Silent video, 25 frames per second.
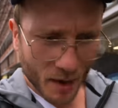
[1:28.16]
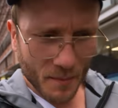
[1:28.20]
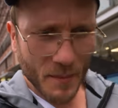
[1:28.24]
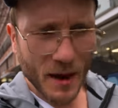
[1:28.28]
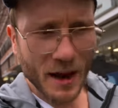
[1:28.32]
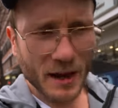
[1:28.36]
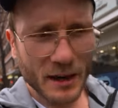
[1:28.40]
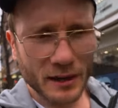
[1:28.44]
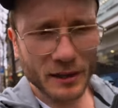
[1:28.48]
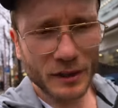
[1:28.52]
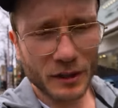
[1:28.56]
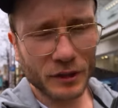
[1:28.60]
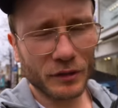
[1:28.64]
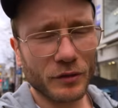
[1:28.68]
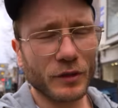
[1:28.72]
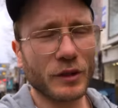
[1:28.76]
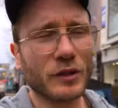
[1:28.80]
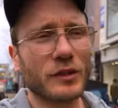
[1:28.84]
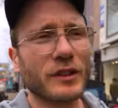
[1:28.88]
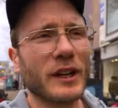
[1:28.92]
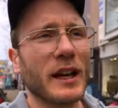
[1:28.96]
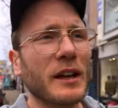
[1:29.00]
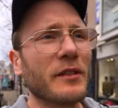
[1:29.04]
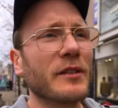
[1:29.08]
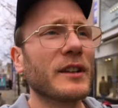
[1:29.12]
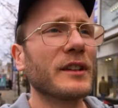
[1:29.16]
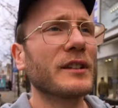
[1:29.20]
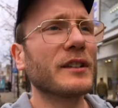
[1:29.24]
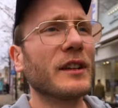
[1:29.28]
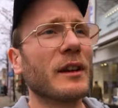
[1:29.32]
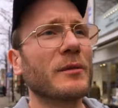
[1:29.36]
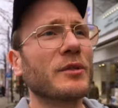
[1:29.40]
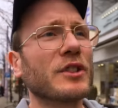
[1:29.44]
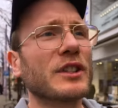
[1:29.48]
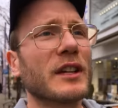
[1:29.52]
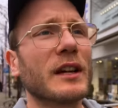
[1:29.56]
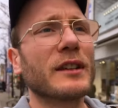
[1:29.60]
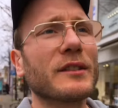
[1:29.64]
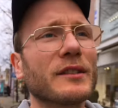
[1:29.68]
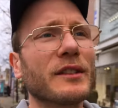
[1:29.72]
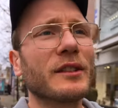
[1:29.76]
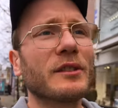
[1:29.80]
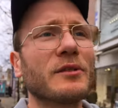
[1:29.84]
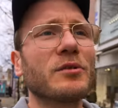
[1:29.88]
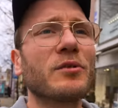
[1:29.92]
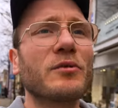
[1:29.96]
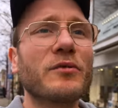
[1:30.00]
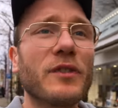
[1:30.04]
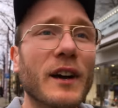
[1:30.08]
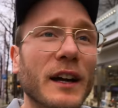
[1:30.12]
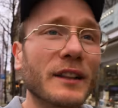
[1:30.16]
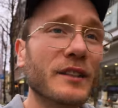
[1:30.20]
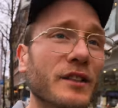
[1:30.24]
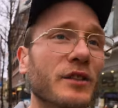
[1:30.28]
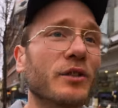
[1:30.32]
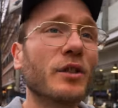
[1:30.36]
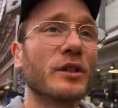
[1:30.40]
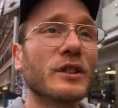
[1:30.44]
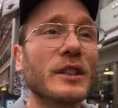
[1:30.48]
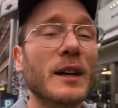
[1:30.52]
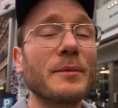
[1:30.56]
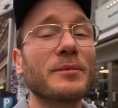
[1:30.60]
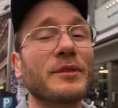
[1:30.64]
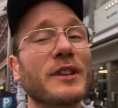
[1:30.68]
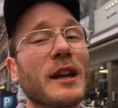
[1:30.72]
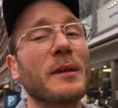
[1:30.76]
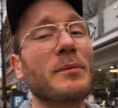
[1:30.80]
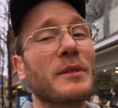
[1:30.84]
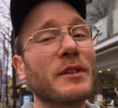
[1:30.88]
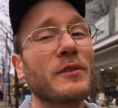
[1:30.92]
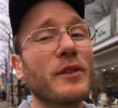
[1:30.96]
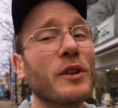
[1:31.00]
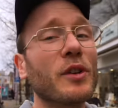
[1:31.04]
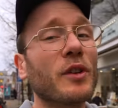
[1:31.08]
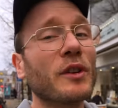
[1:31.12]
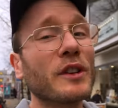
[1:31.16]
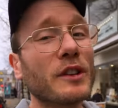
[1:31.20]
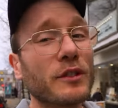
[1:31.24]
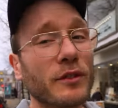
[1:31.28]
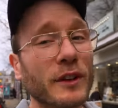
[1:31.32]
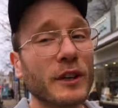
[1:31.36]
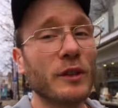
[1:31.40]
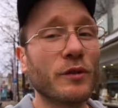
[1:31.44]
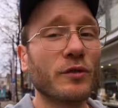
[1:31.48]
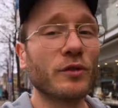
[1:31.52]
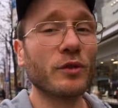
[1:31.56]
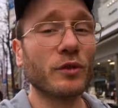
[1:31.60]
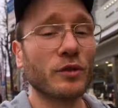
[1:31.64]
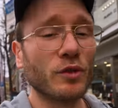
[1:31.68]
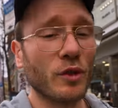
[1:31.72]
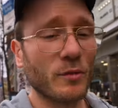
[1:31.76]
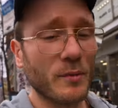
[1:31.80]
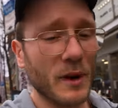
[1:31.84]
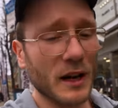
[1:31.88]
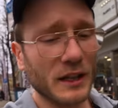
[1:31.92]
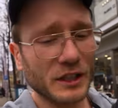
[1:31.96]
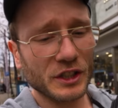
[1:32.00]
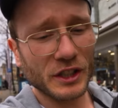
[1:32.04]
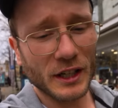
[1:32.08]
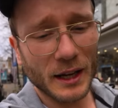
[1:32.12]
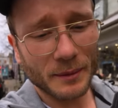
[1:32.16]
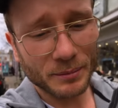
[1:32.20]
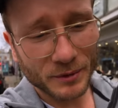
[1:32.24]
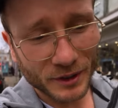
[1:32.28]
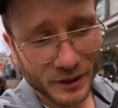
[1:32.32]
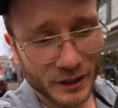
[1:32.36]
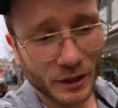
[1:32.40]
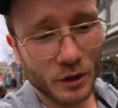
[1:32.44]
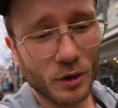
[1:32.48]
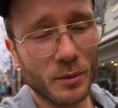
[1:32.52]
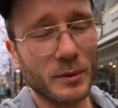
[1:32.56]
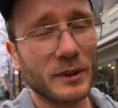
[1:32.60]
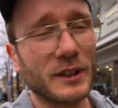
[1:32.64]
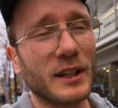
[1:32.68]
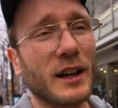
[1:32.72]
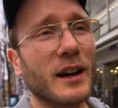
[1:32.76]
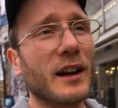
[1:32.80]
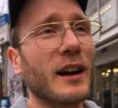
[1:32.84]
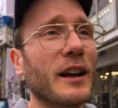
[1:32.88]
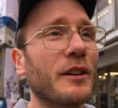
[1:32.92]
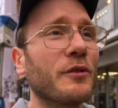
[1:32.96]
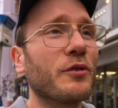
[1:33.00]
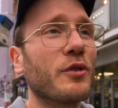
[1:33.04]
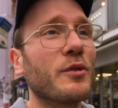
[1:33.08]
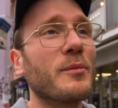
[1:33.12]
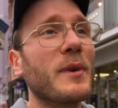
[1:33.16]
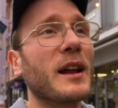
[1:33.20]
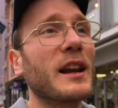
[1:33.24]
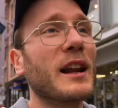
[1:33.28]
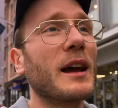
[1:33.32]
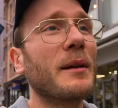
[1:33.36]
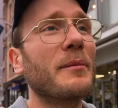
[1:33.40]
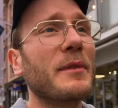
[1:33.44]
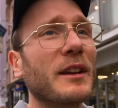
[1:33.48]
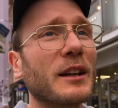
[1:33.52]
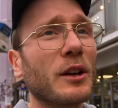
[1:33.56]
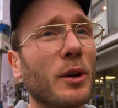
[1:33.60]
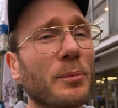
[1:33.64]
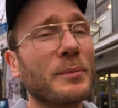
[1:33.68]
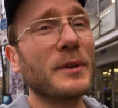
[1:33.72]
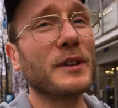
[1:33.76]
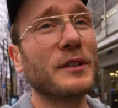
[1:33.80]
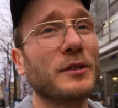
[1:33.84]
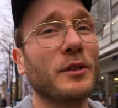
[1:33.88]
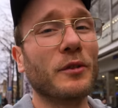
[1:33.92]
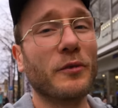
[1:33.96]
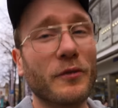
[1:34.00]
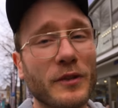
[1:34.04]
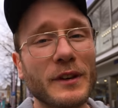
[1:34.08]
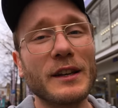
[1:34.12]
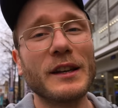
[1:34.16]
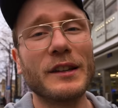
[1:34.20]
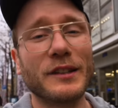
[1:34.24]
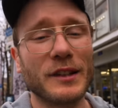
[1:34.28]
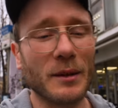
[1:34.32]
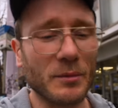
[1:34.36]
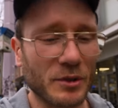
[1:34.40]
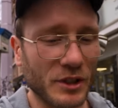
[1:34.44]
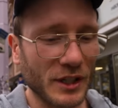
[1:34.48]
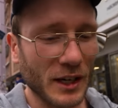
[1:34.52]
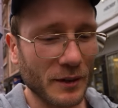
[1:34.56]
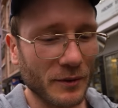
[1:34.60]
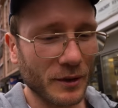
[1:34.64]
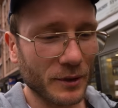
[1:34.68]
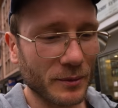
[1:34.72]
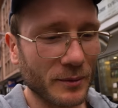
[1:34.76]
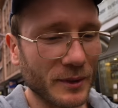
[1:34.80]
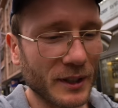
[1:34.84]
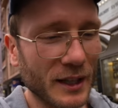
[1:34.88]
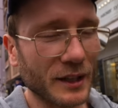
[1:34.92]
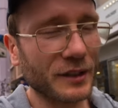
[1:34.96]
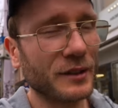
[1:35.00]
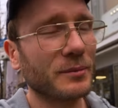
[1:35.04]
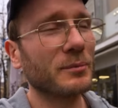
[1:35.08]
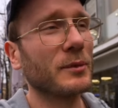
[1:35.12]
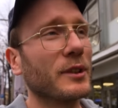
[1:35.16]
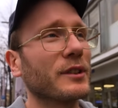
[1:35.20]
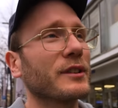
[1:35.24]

am Ende dieses Videos ein, wenn sie am Start sind. Falls ihr noch Tipps habt, ich will noch eine zweite Foodtour machen, schreibt es in die Kommentare rein. Für Mannheim, ich glaube, hier ist noch vieles am Start, was man testen